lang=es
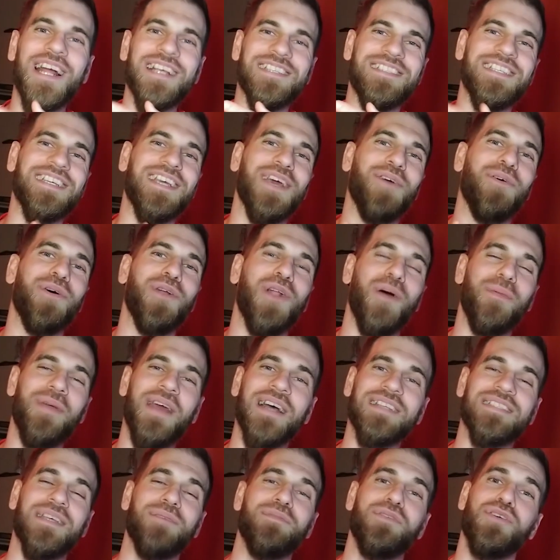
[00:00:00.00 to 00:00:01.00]
así que bueno,
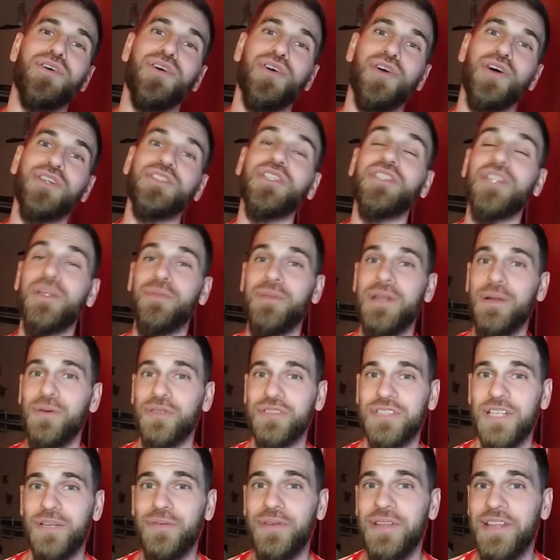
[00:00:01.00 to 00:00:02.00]
amigas, amigos, con esto
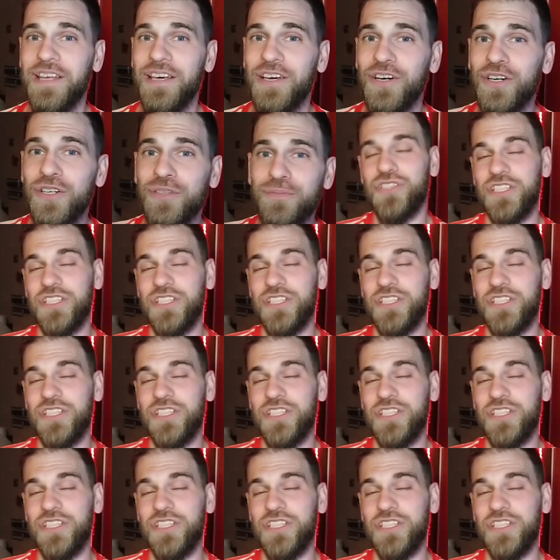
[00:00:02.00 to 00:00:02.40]
terminamos el video.